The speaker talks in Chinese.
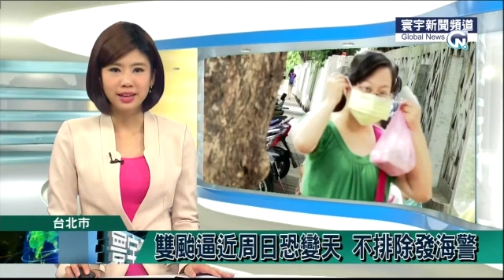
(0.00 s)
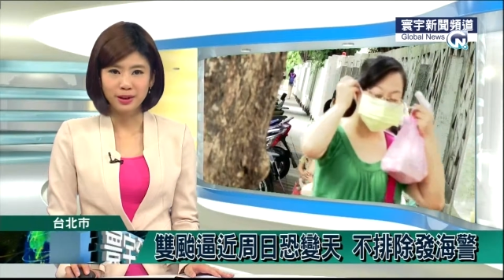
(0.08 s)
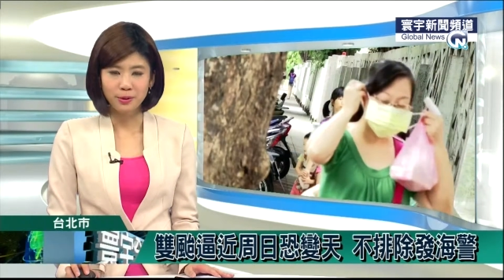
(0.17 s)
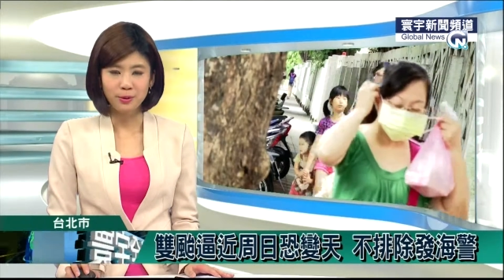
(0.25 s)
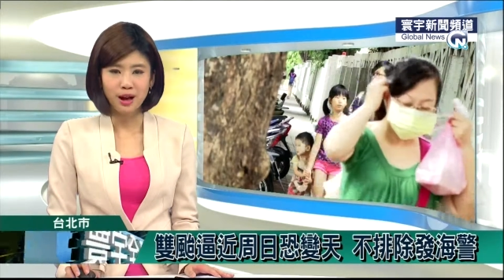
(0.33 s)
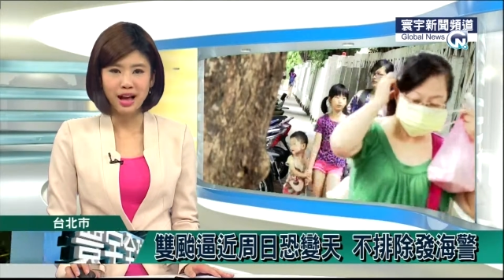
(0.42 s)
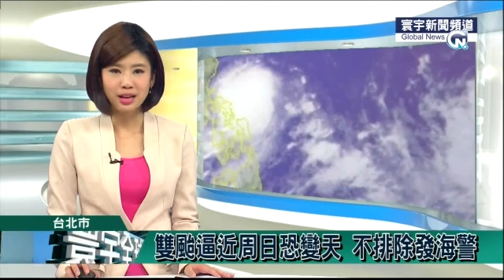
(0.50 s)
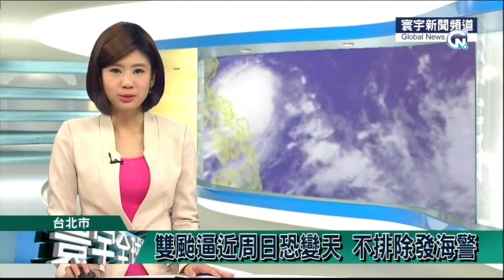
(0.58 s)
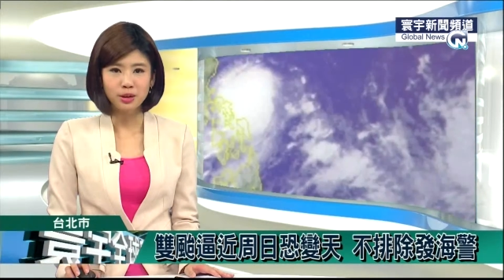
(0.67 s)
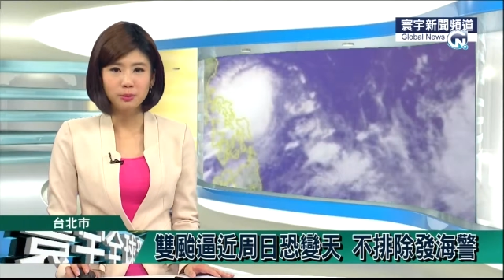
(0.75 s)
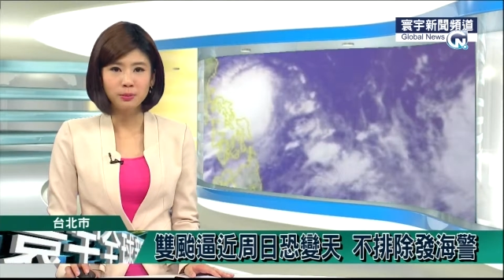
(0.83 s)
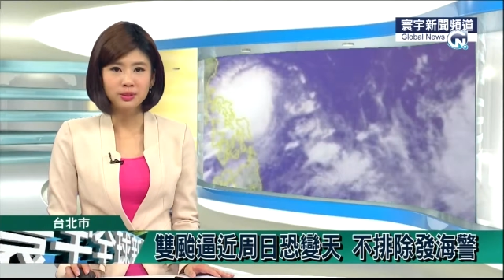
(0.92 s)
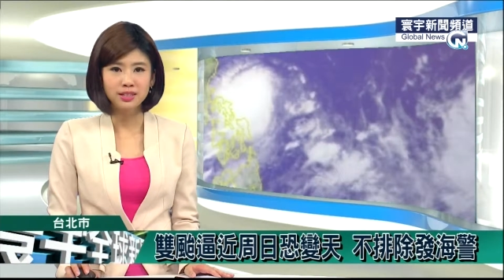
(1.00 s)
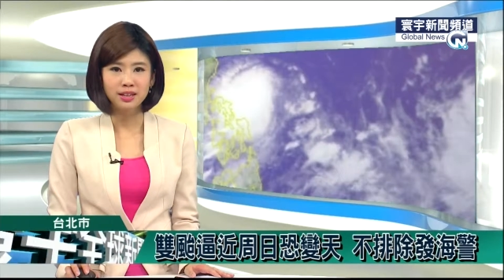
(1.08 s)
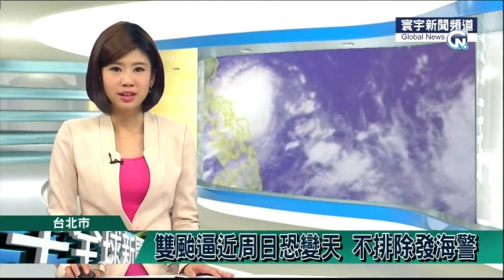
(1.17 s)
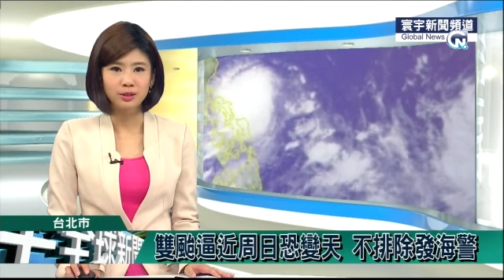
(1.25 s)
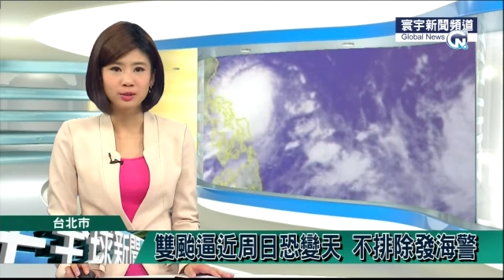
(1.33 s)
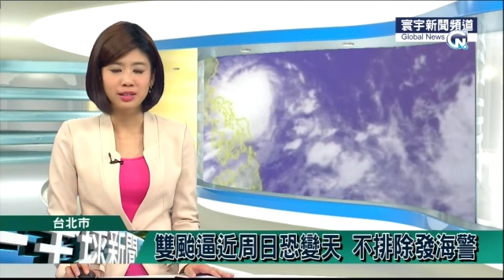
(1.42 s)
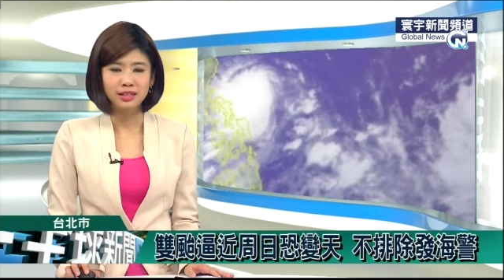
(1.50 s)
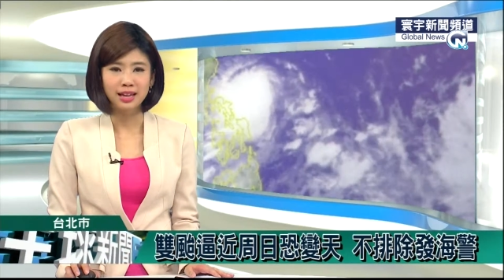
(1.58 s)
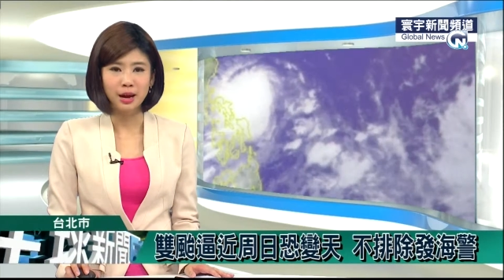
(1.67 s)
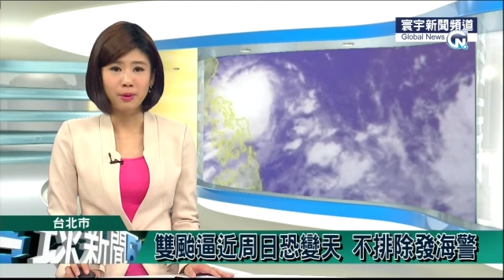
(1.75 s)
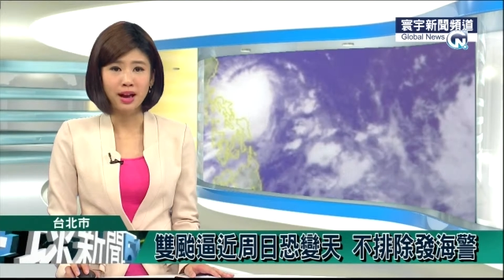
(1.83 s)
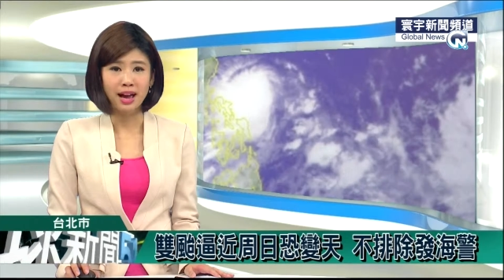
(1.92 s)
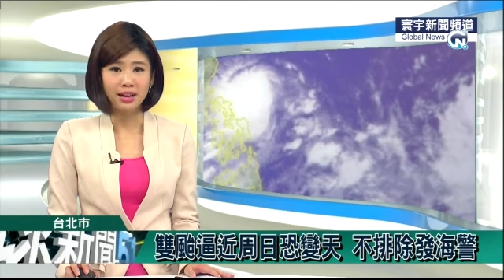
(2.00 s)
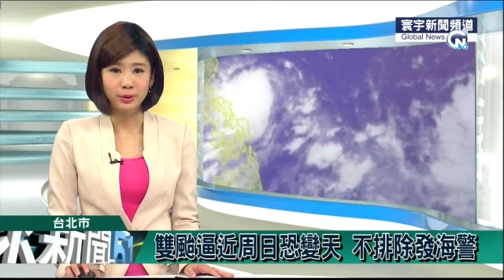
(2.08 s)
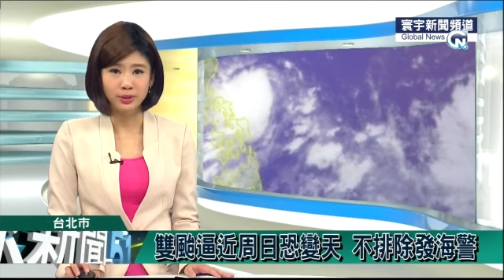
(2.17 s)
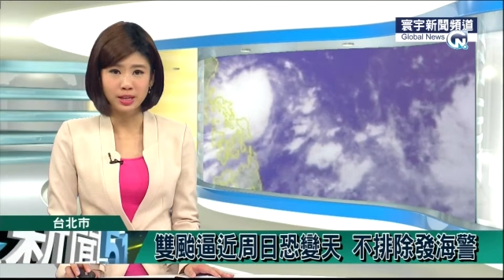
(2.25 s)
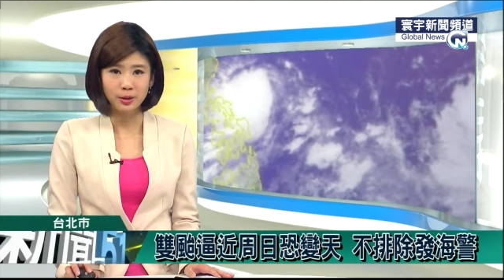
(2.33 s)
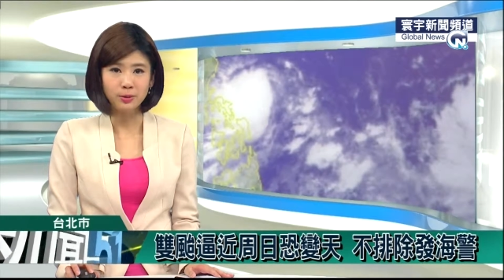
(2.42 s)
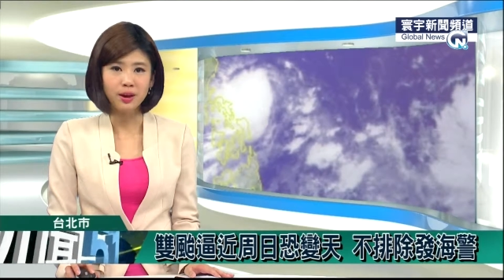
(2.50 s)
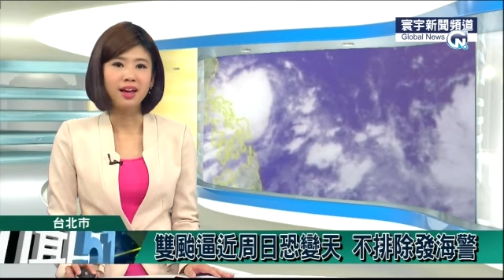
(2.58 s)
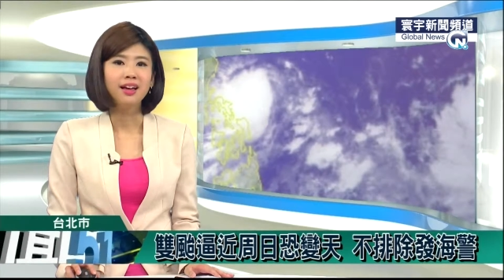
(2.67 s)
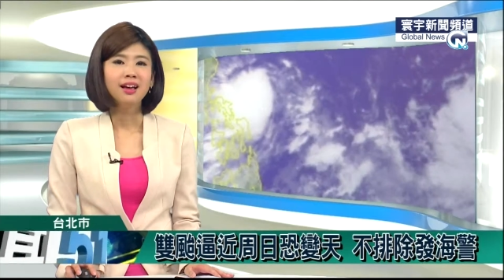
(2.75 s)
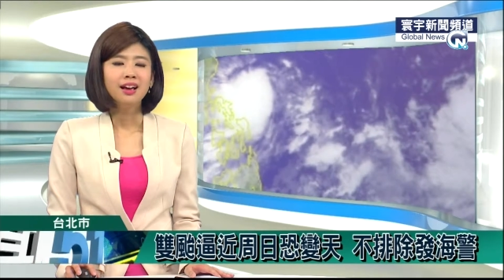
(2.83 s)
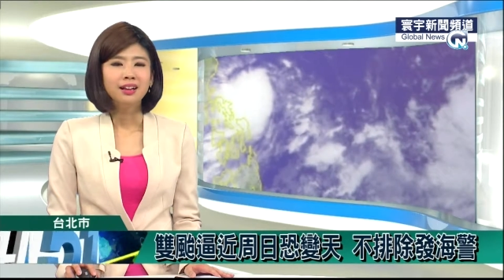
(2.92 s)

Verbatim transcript: 莲花，虽然目前距离台湾还有一点远，